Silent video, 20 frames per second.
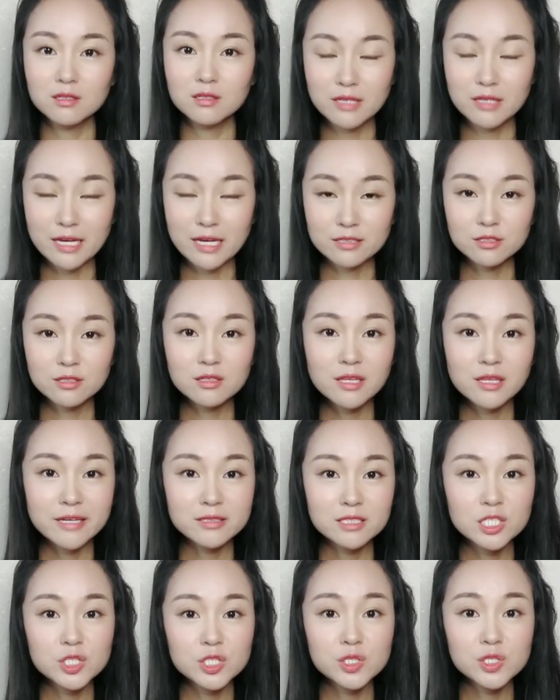亚特兰
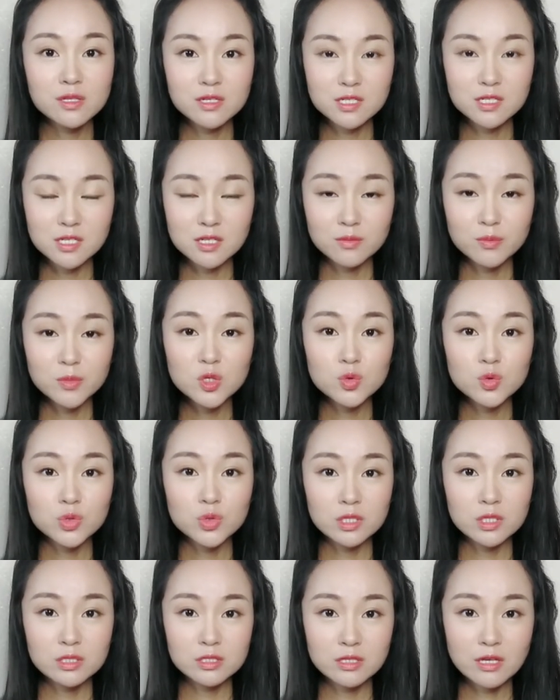蒂斯的神秘
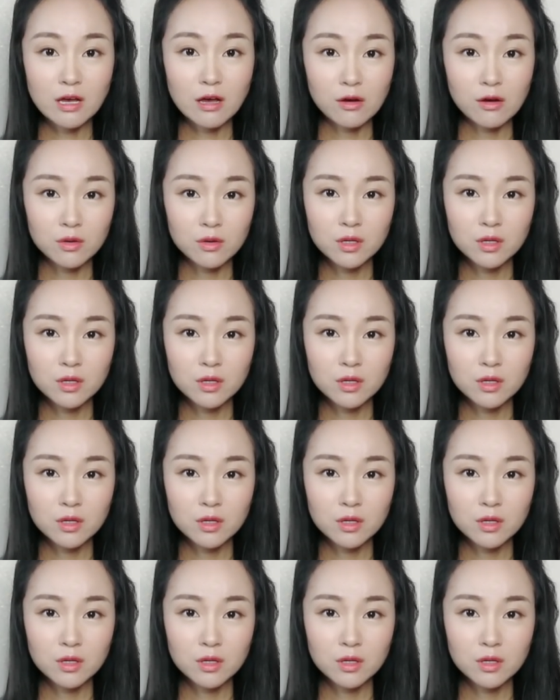学校